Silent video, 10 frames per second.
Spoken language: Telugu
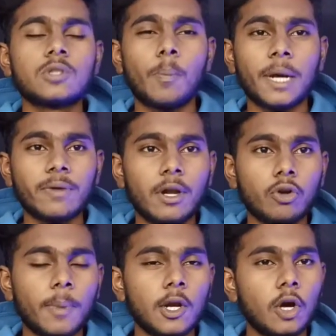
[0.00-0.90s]
సో పదివేల
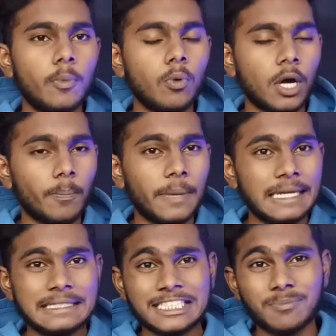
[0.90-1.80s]
రూపాయల లోపు ఒక
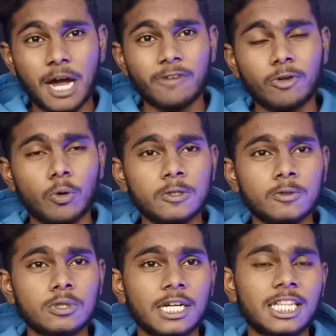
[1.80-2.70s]
బేసిక్ స్మార్ట్ ఫోన్
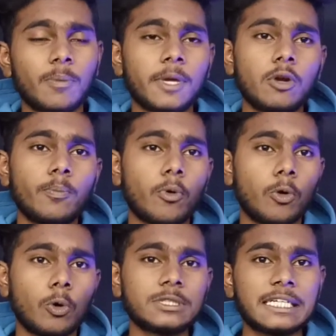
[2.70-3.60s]
కోసం చూసినట్టు మీరు
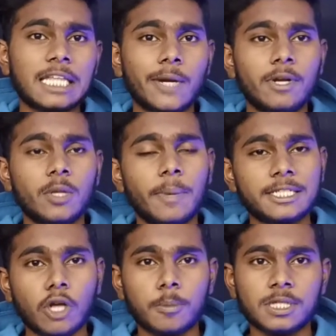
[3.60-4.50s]
పోకో సీ థర్టీ అనేది
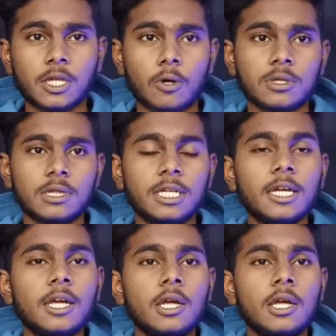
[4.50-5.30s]
బెస్ట్ ఆప్షన్ అయితే అవుతుంది